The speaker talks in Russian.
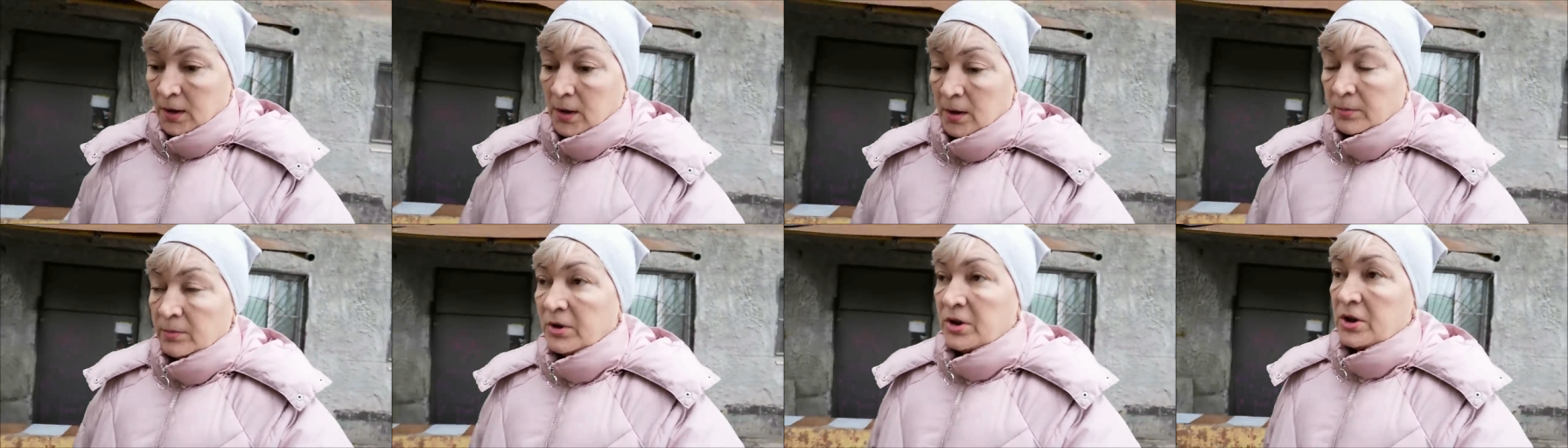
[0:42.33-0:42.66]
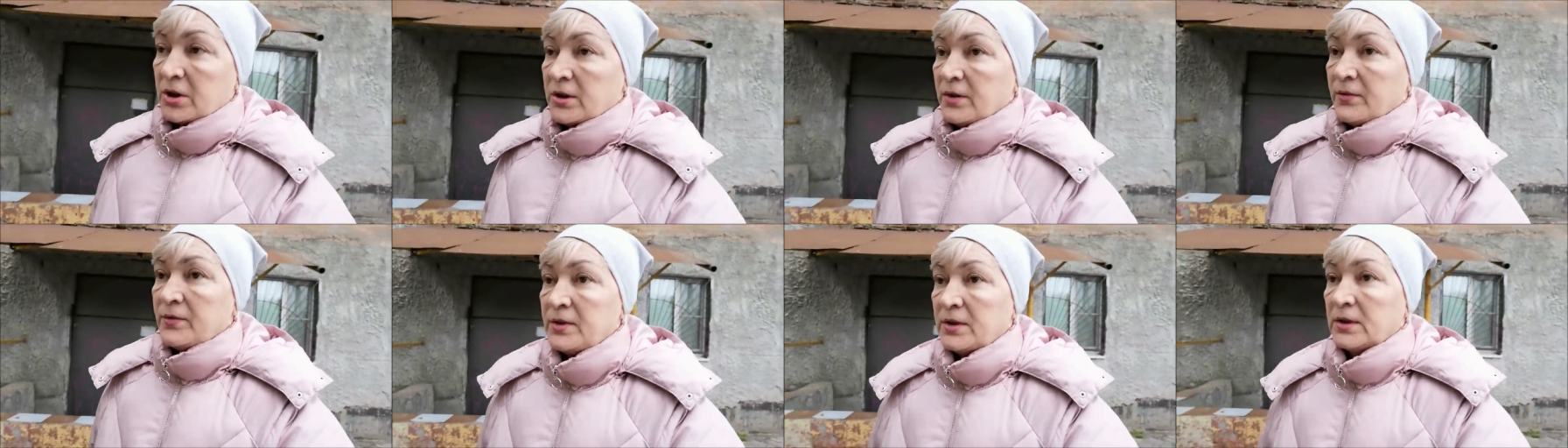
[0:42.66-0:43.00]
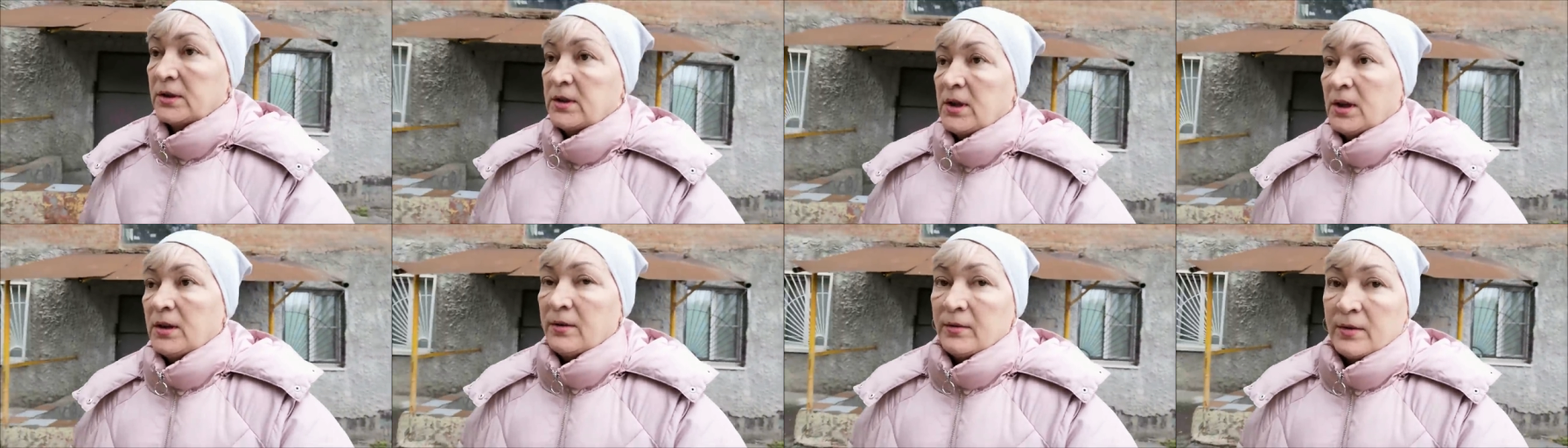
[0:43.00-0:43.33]
Обычно
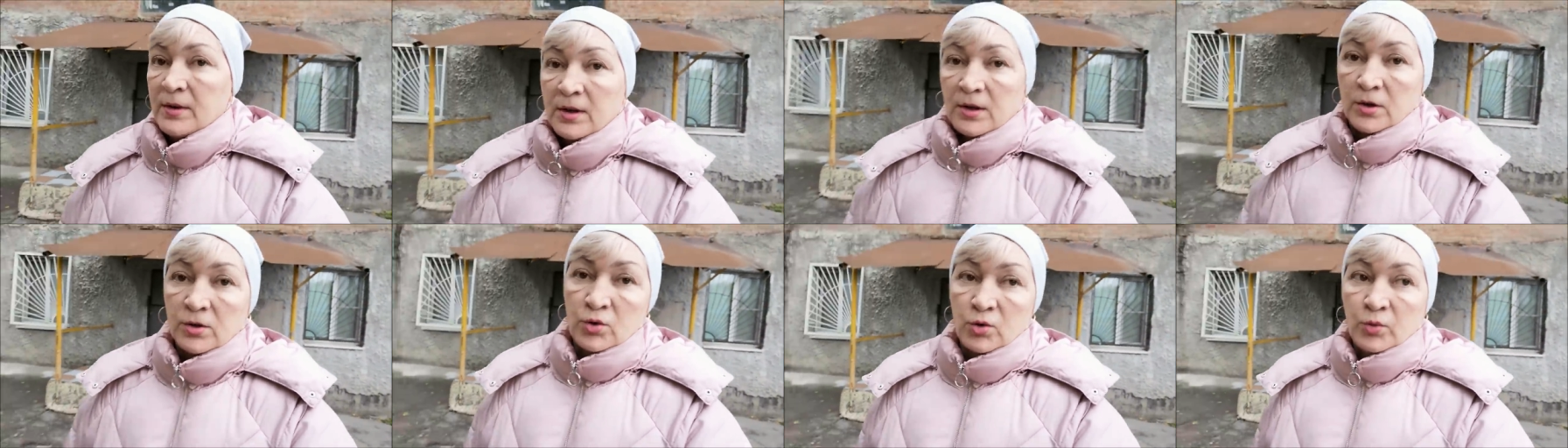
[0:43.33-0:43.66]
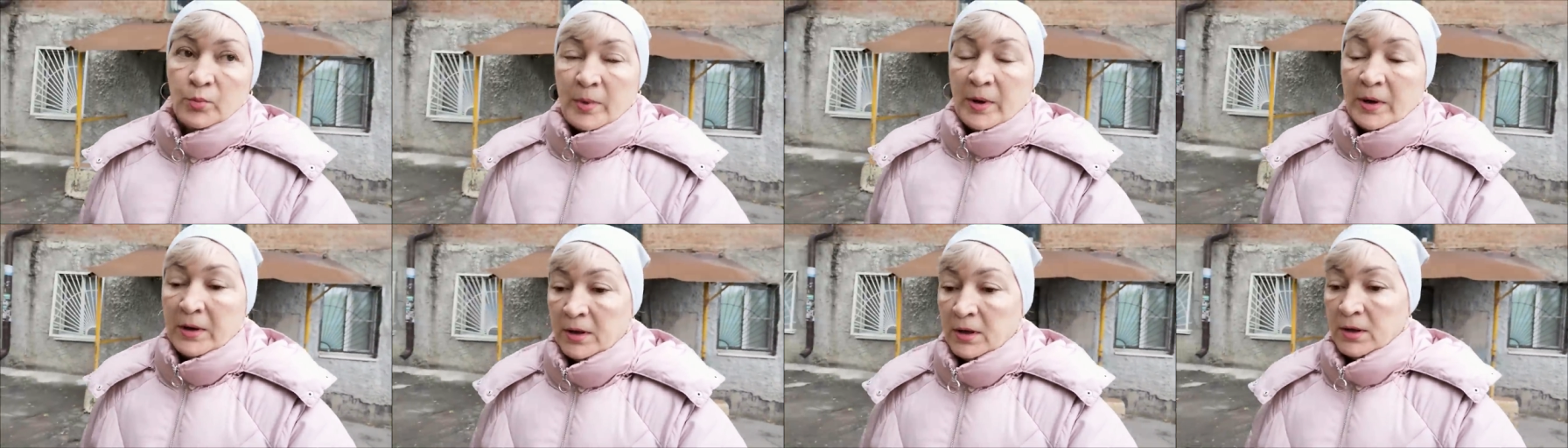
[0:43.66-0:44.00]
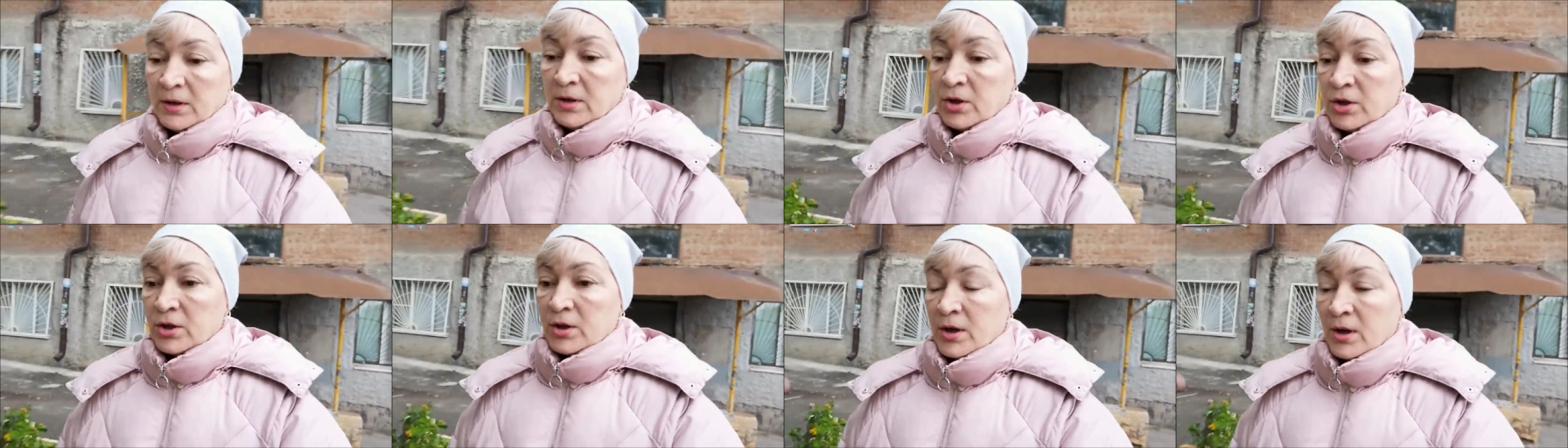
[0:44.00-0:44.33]
всегда выхожу
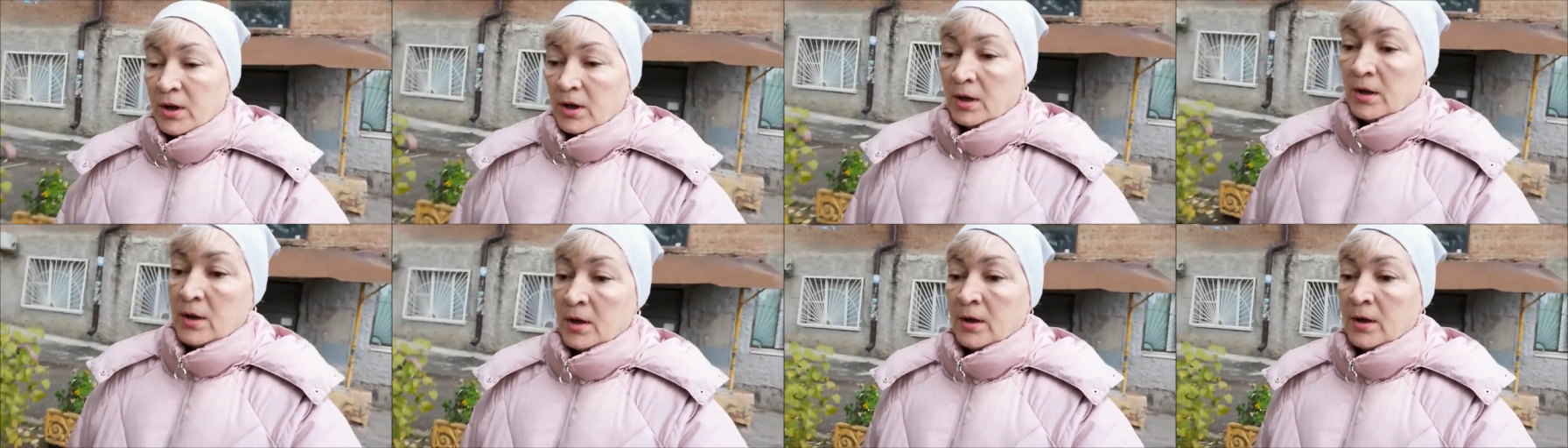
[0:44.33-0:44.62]
пораньше.